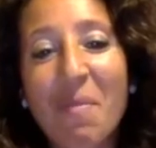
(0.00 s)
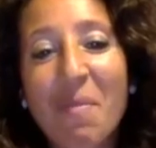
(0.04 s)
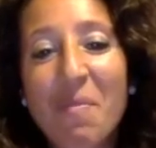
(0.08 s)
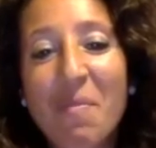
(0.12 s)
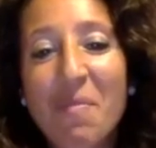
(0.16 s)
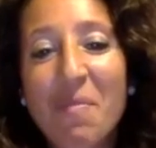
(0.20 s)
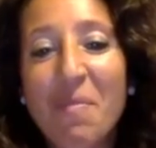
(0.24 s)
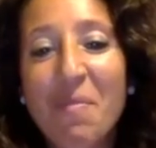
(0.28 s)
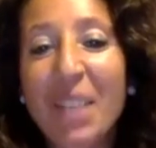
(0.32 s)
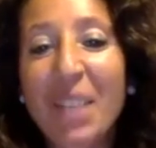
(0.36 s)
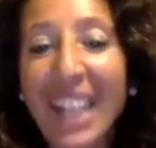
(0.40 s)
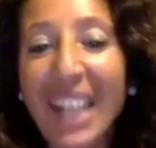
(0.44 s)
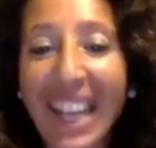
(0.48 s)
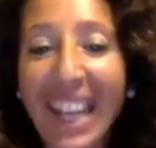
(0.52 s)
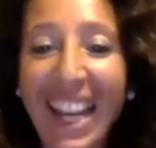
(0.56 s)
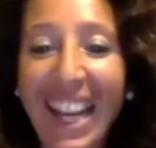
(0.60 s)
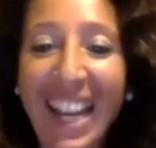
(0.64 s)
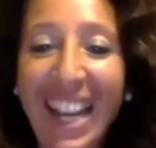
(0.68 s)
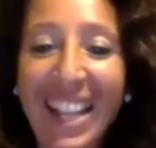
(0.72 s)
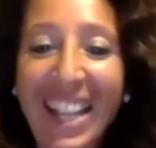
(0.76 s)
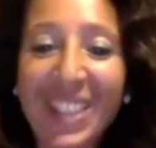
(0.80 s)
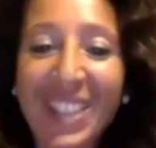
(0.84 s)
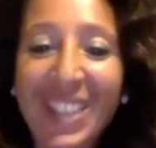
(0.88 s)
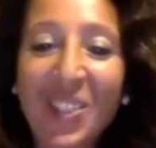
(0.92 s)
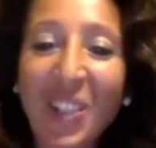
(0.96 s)

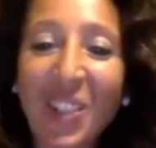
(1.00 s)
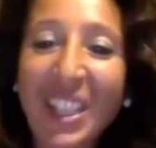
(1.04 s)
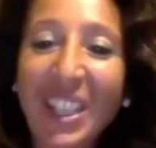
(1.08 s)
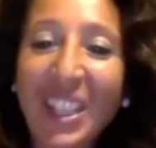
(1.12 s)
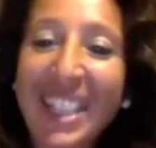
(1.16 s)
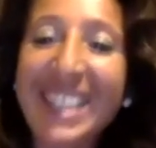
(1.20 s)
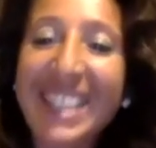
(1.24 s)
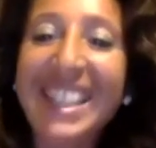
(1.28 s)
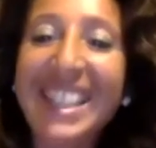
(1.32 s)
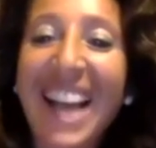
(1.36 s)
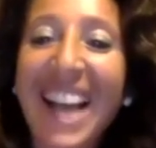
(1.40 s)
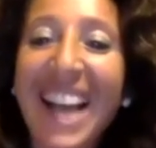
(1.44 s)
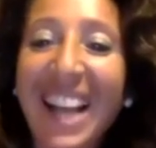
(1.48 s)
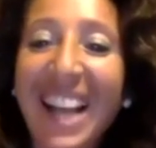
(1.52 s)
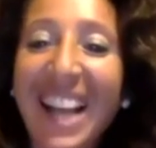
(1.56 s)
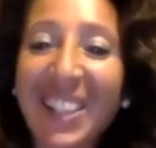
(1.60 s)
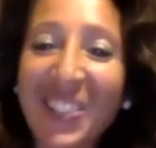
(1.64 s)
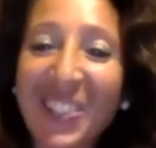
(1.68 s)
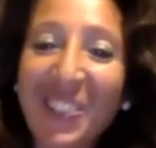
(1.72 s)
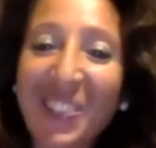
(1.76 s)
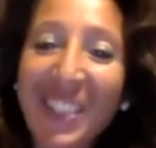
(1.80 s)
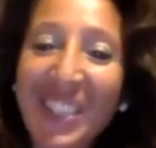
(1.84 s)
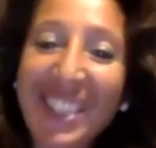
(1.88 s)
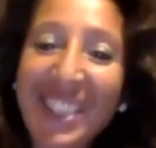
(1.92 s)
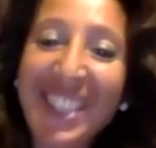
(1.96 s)
Perché sto
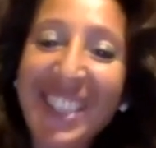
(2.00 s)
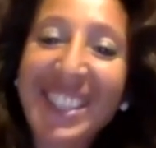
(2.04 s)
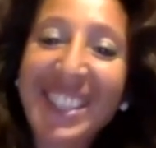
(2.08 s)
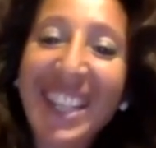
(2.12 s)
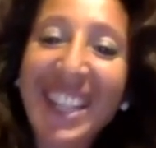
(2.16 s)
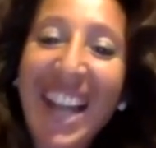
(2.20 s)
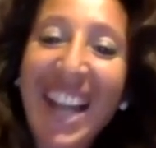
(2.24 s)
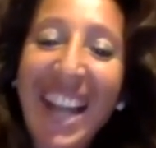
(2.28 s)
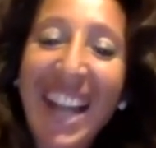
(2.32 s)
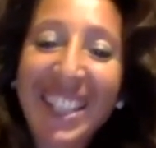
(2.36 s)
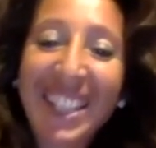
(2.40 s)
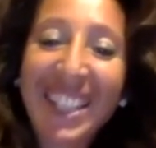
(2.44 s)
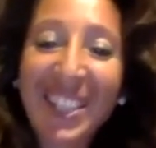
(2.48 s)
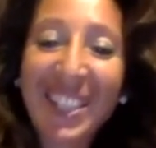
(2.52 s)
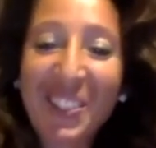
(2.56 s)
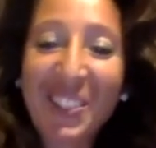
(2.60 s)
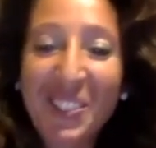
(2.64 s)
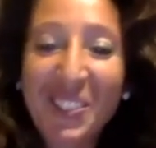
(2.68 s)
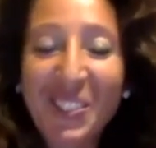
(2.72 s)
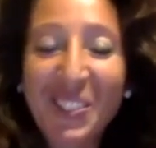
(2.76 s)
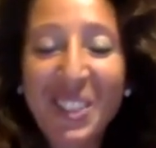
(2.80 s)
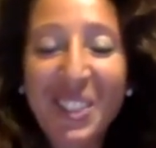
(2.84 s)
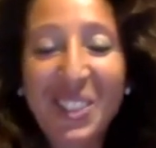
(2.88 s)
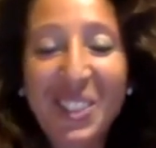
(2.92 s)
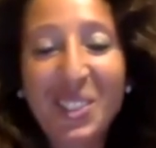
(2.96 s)
iniziando questa serata con
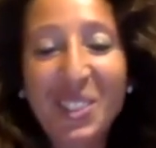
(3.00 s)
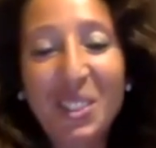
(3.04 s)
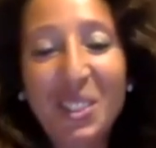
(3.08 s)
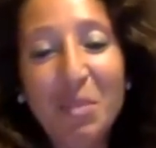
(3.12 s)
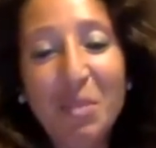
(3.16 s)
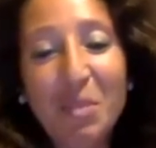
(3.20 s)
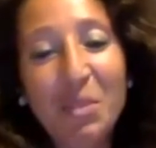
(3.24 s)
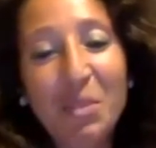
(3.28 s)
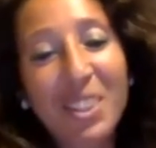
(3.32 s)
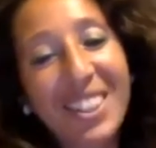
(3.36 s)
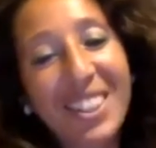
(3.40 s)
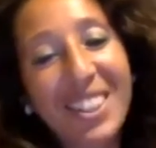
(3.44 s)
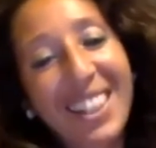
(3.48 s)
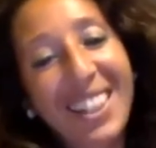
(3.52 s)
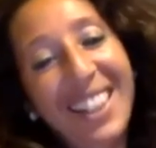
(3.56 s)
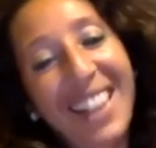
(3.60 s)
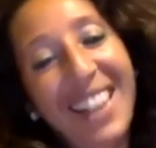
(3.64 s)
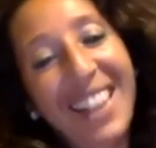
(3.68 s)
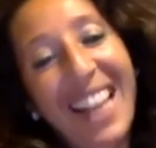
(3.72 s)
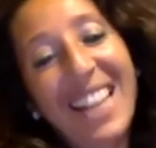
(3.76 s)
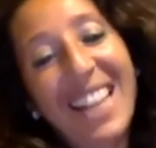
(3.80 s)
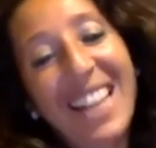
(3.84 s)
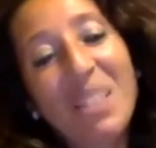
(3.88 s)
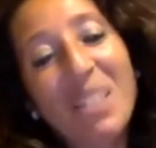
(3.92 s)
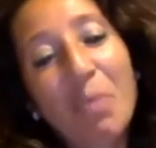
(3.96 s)
questo tipo di
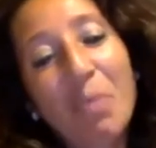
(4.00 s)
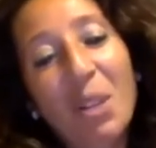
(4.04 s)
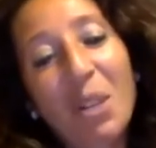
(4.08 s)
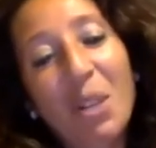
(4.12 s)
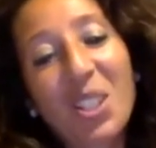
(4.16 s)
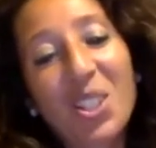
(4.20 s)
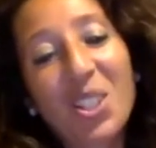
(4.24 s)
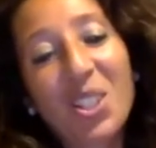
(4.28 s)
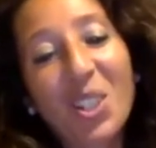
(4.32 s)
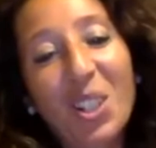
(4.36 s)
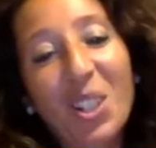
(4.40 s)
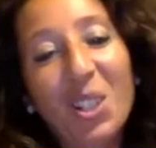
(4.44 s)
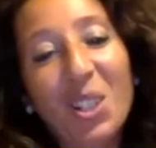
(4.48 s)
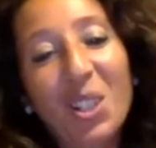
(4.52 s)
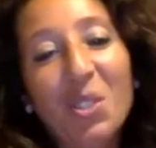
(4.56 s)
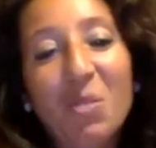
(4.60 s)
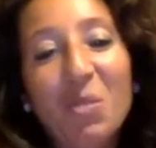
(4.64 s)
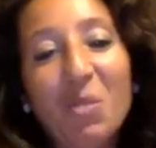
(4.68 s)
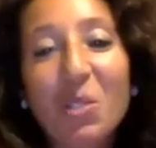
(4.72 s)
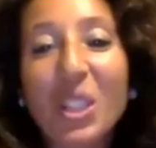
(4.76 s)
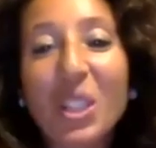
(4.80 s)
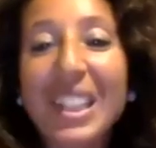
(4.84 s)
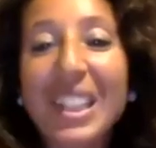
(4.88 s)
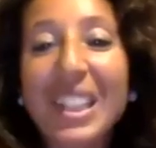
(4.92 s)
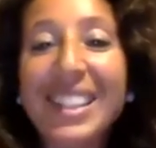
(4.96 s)
espressione di un
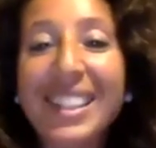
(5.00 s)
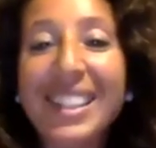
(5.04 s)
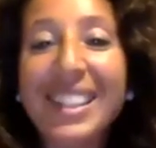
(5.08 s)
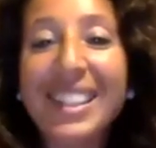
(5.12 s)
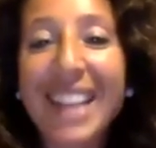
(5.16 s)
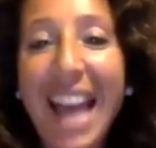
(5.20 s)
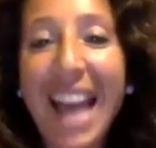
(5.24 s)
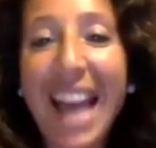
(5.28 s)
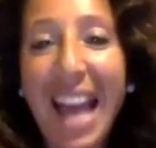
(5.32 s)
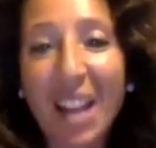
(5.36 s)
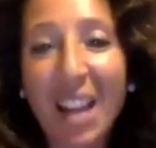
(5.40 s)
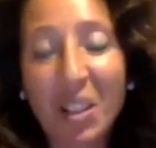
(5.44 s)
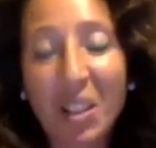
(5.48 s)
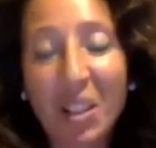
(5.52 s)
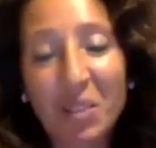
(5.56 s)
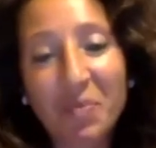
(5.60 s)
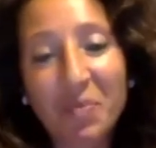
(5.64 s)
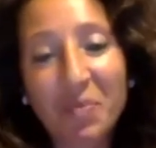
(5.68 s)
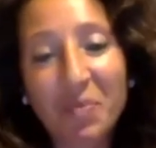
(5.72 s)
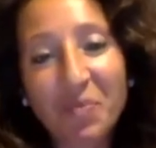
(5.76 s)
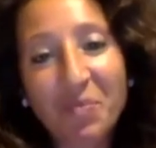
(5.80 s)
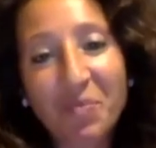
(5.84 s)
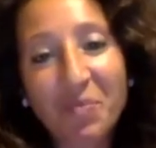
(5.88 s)
mio desiderio?